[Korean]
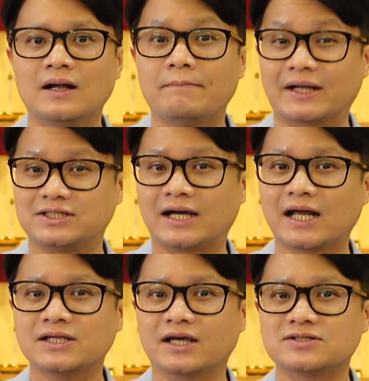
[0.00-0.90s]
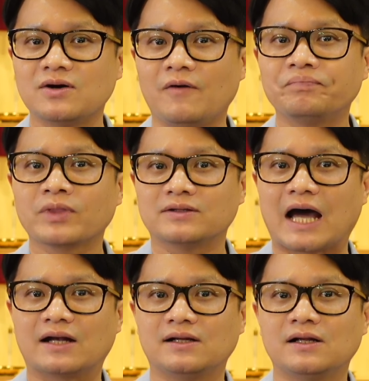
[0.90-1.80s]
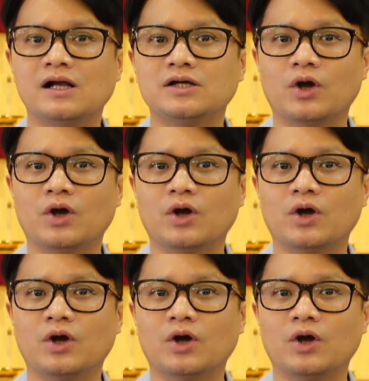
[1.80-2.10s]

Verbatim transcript: 마치 하나님께서 나를